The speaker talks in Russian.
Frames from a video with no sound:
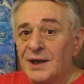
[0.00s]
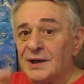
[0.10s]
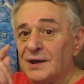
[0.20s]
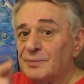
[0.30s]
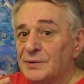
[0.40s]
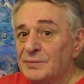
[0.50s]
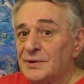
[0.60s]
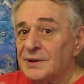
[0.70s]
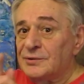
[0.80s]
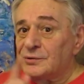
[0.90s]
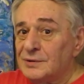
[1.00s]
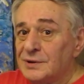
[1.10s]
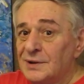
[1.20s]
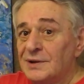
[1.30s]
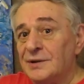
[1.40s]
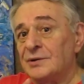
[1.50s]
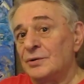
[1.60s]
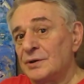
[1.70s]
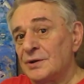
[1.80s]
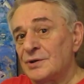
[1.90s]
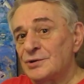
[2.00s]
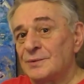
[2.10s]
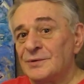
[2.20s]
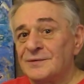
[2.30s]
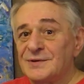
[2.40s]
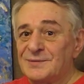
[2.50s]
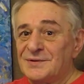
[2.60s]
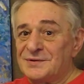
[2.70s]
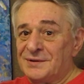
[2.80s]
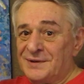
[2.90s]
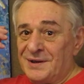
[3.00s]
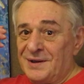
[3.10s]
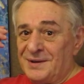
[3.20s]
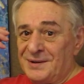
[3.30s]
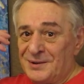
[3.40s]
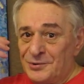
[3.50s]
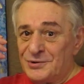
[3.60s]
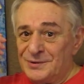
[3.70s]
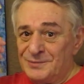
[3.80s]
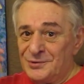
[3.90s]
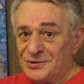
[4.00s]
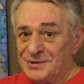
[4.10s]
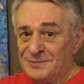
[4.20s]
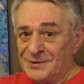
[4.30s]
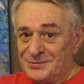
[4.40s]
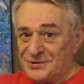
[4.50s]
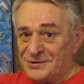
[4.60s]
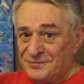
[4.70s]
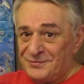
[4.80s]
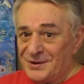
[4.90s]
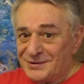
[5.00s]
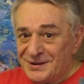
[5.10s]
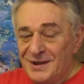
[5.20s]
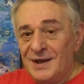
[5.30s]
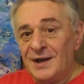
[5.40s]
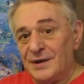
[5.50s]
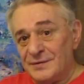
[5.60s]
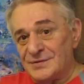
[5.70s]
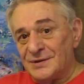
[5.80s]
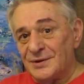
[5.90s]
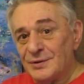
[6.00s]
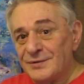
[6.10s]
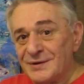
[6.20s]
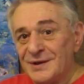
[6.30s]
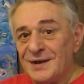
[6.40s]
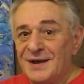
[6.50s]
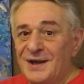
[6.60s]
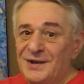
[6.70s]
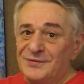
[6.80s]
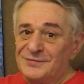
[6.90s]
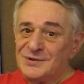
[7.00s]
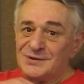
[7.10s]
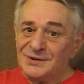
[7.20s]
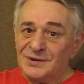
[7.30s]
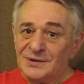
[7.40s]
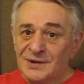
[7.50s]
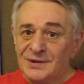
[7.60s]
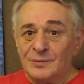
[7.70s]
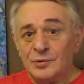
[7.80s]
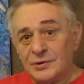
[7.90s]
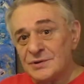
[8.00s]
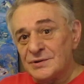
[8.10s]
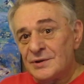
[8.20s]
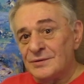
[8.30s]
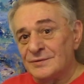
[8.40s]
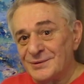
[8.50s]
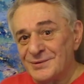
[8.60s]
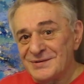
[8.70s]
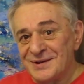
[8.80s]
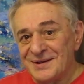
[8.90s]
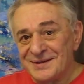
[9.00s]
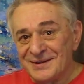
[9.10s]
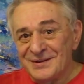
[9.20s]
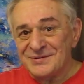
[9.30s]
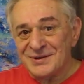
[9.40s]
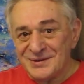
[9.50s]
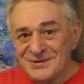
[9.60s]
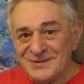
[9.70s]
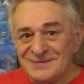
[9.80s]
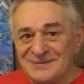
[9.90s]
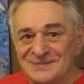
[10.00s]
как подбирать то или иное, чтобы у вас был всегда хороший, мощный, могучий эффект и в здоровье, и в ваших делах. Будьте здоровы, друзья. До встречи.